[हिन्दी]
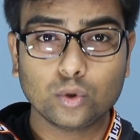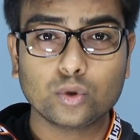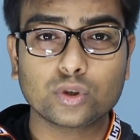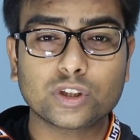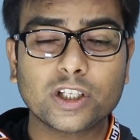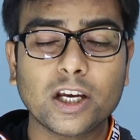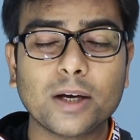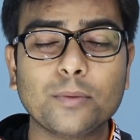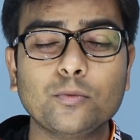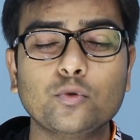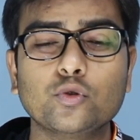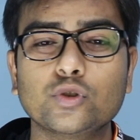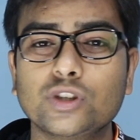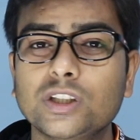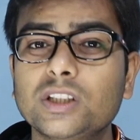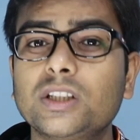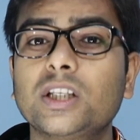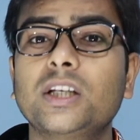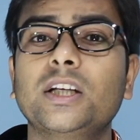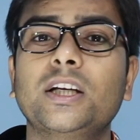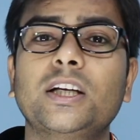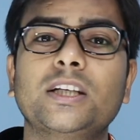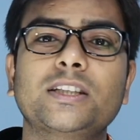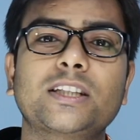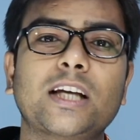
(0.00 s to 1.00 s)
तो सेम उसी
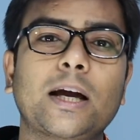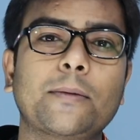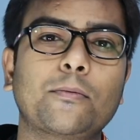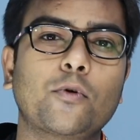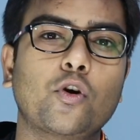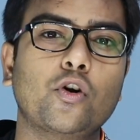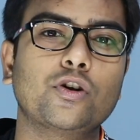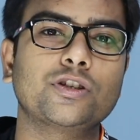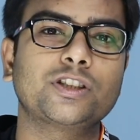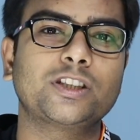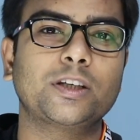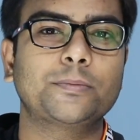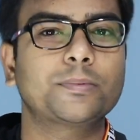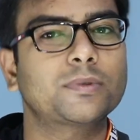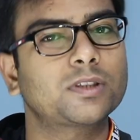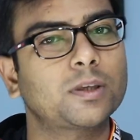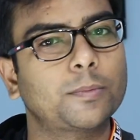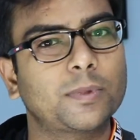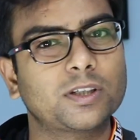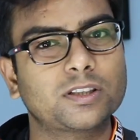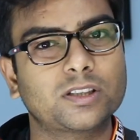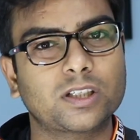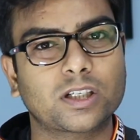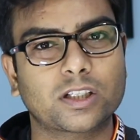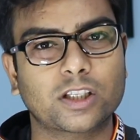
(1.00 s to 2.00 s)
तरीके से आप कॉन्सेप्ट
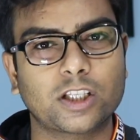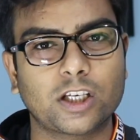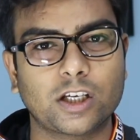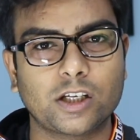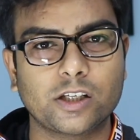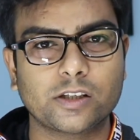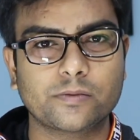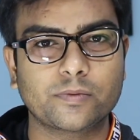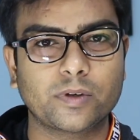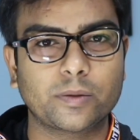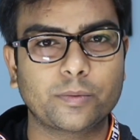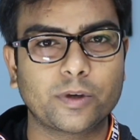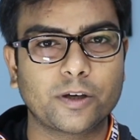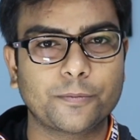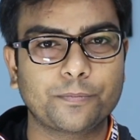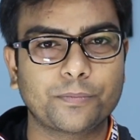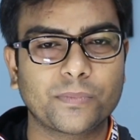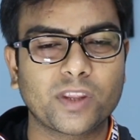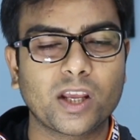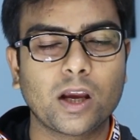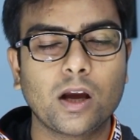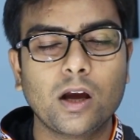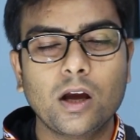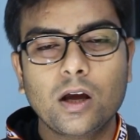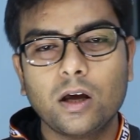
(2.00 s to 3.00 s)
समझ सकते हैं इसमें भी
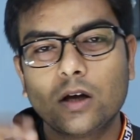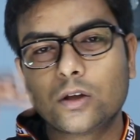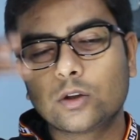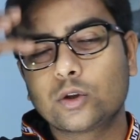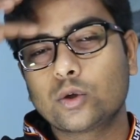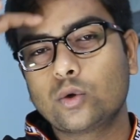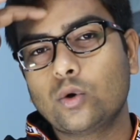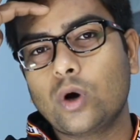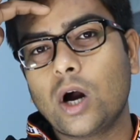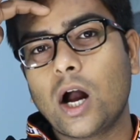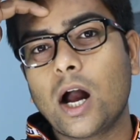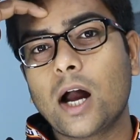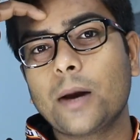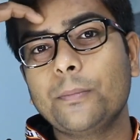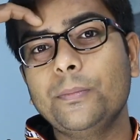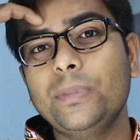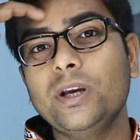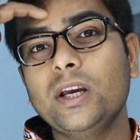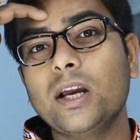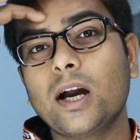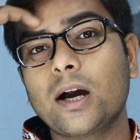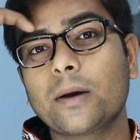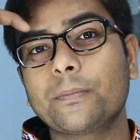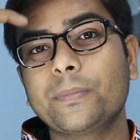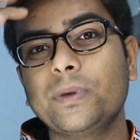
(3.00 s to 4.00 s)
तो आप
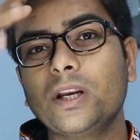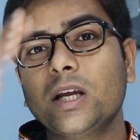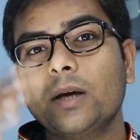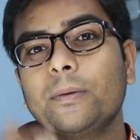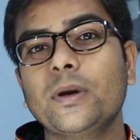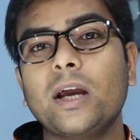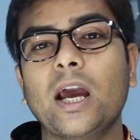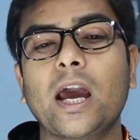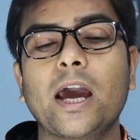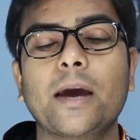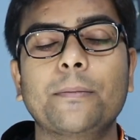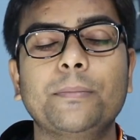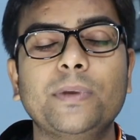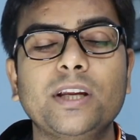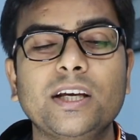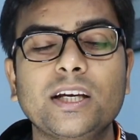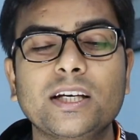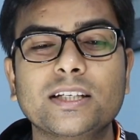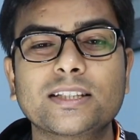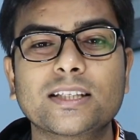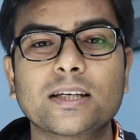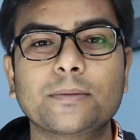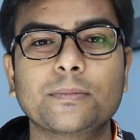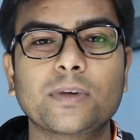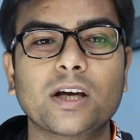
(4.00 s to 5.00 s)
भी अपने
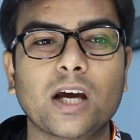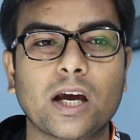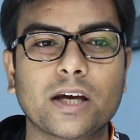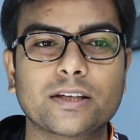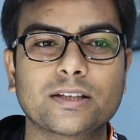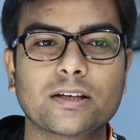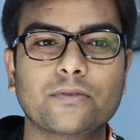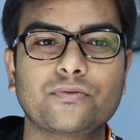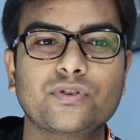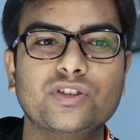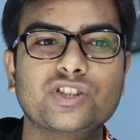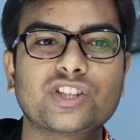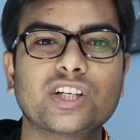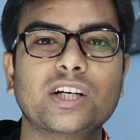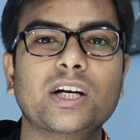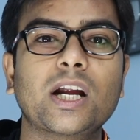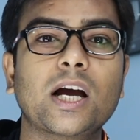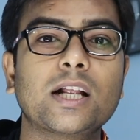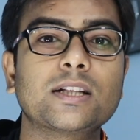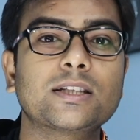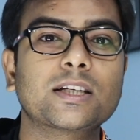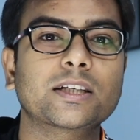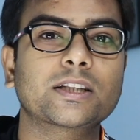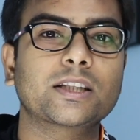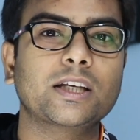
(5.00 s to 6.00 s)
एप्लीकेशन में ऐसा फीचर
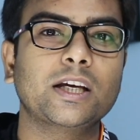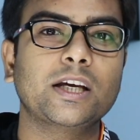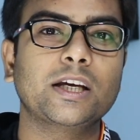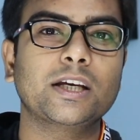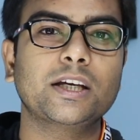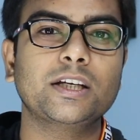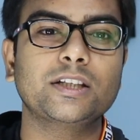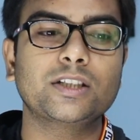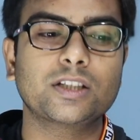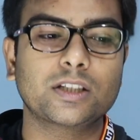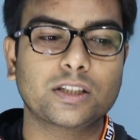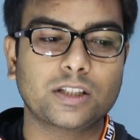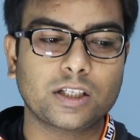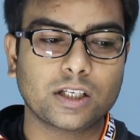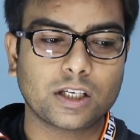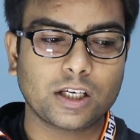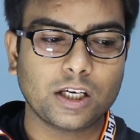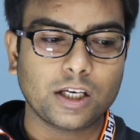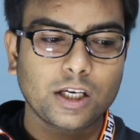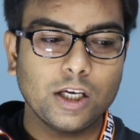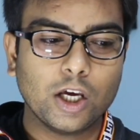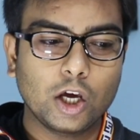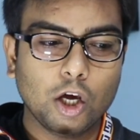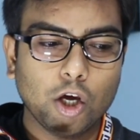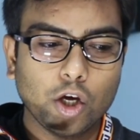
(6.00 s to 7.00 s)
डाल सकते हैं कि जिससे
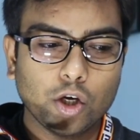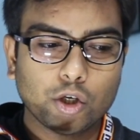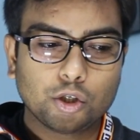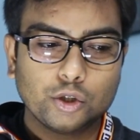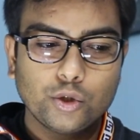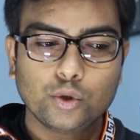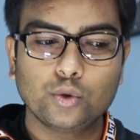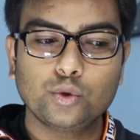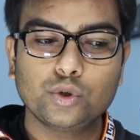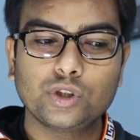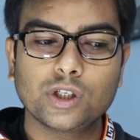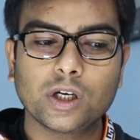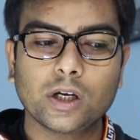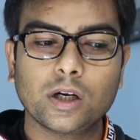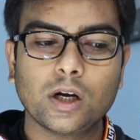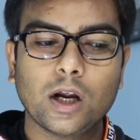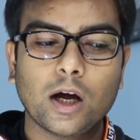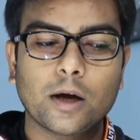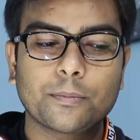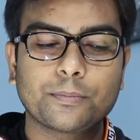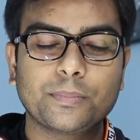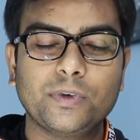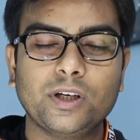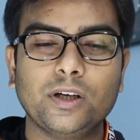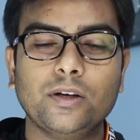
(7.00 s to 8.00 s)
कि यूजर
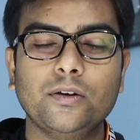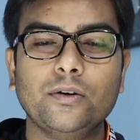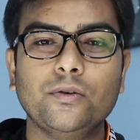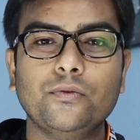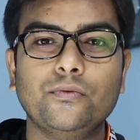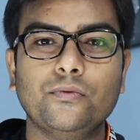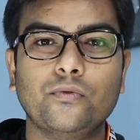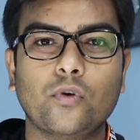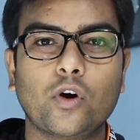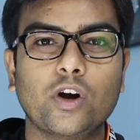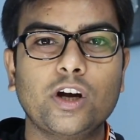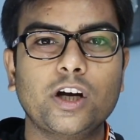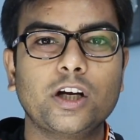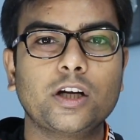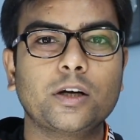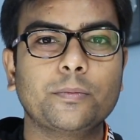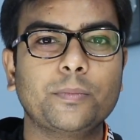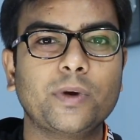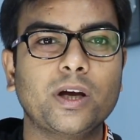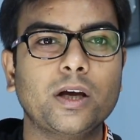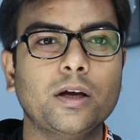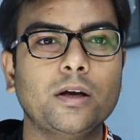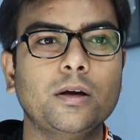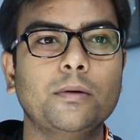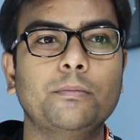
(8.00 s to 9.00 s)
अपनी वॉलेट
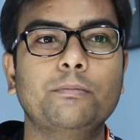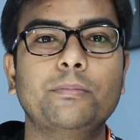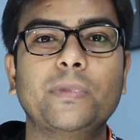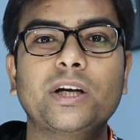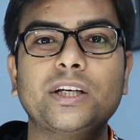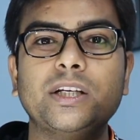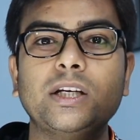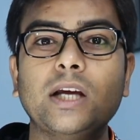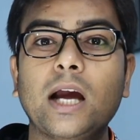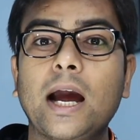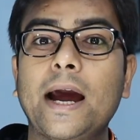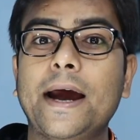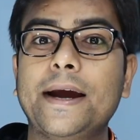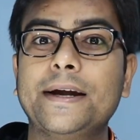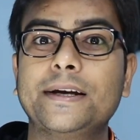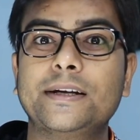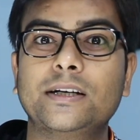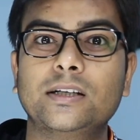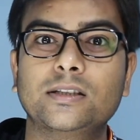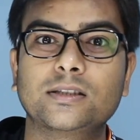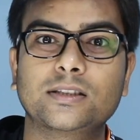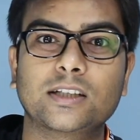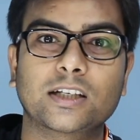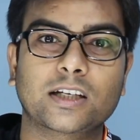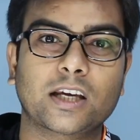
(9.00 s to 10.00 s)
में मनी
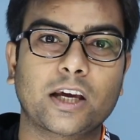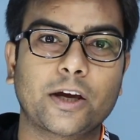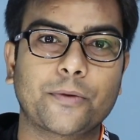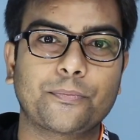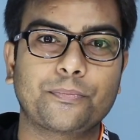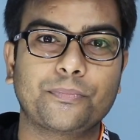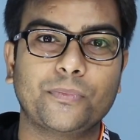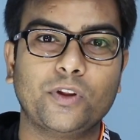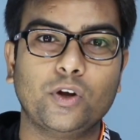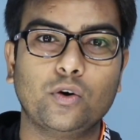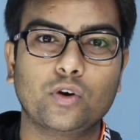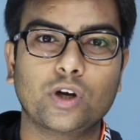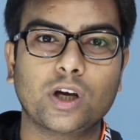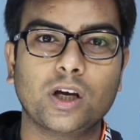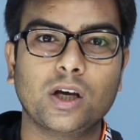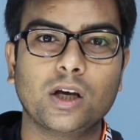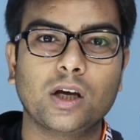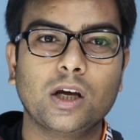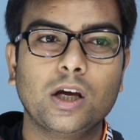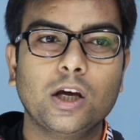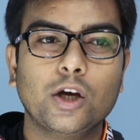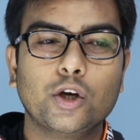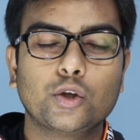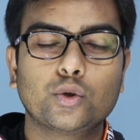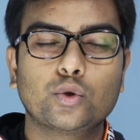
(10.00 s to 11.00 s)
ऐड कर सके ओके
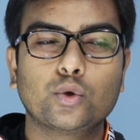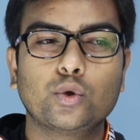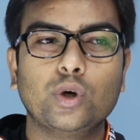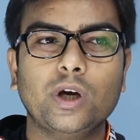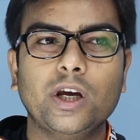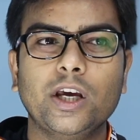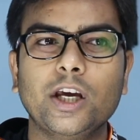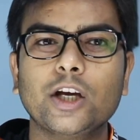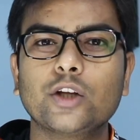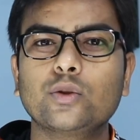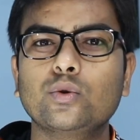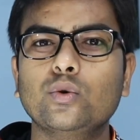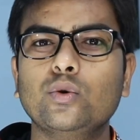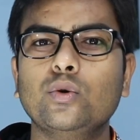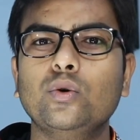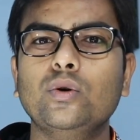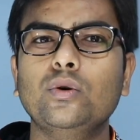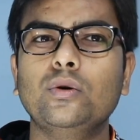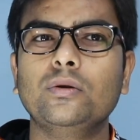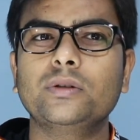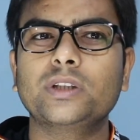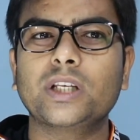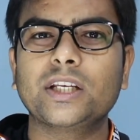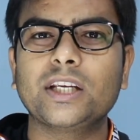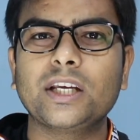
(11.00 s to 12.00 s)
तो एक
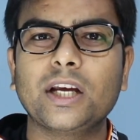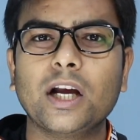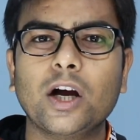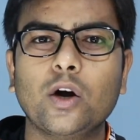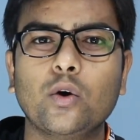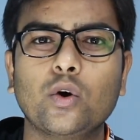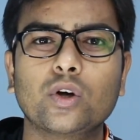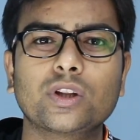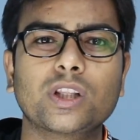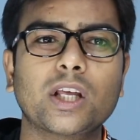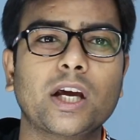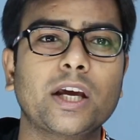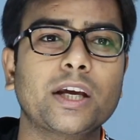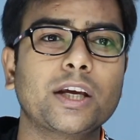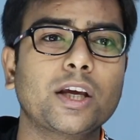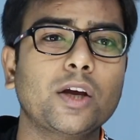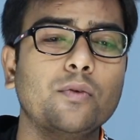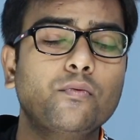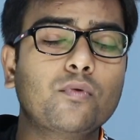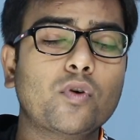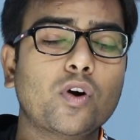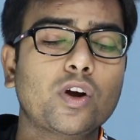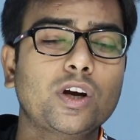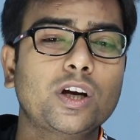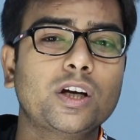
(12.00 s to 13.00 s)
तो तरीका होता है
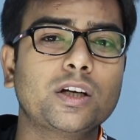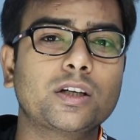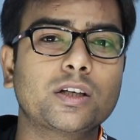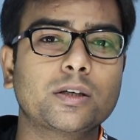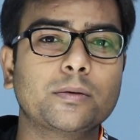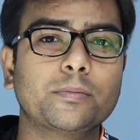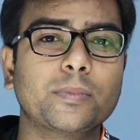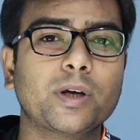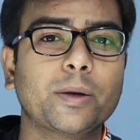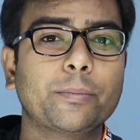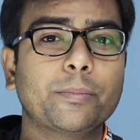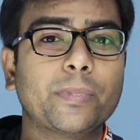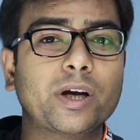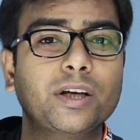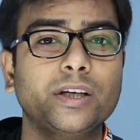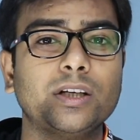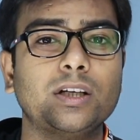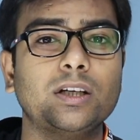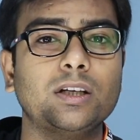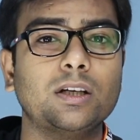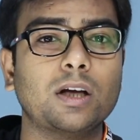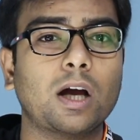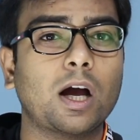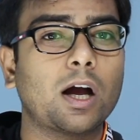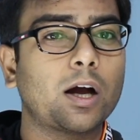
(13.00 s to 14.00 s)
कि वॉलेट में
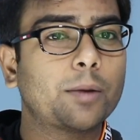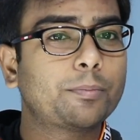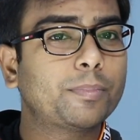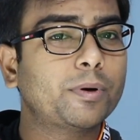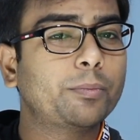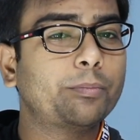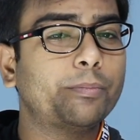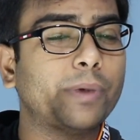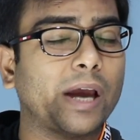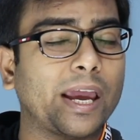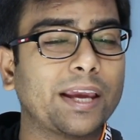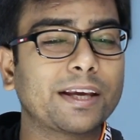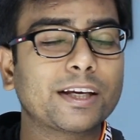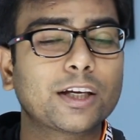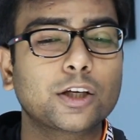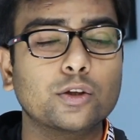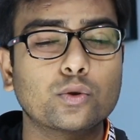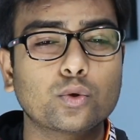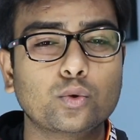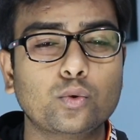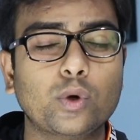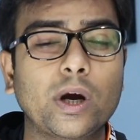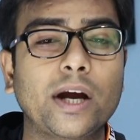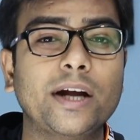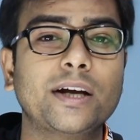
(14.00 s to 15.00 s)
मनी आप बैंक के
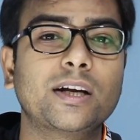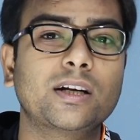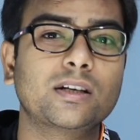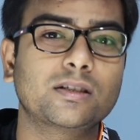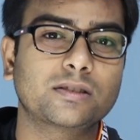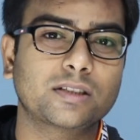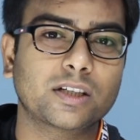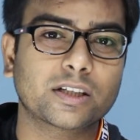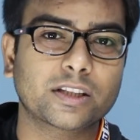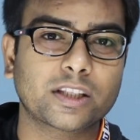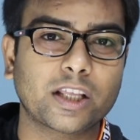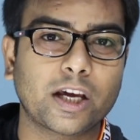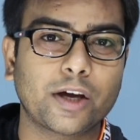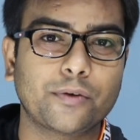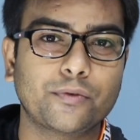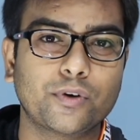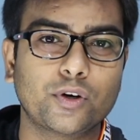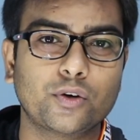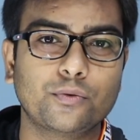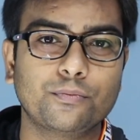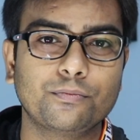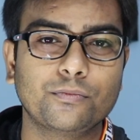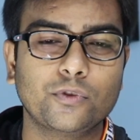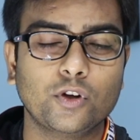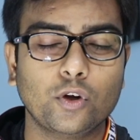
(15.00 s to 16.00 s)
थ्रू ऐड कर सकता है
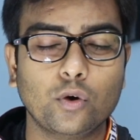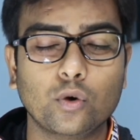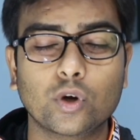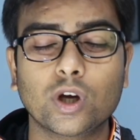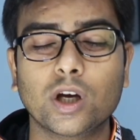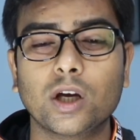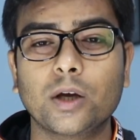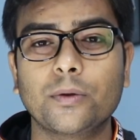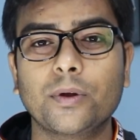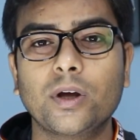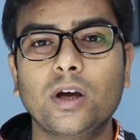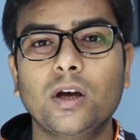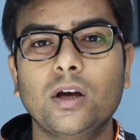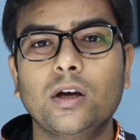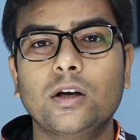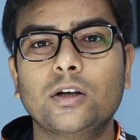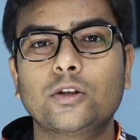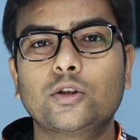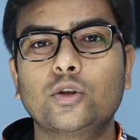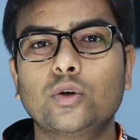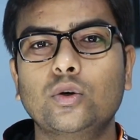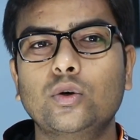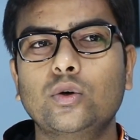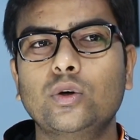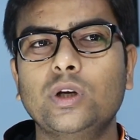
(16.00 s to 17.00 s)
वो ओके
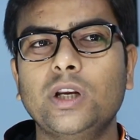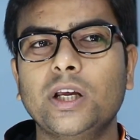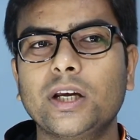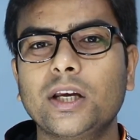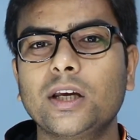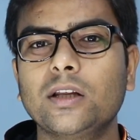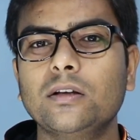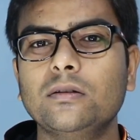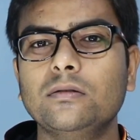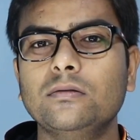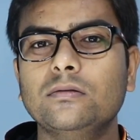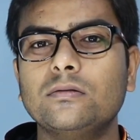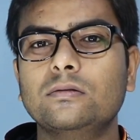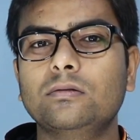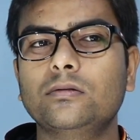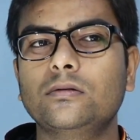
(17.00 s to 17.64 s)
तो लेकिन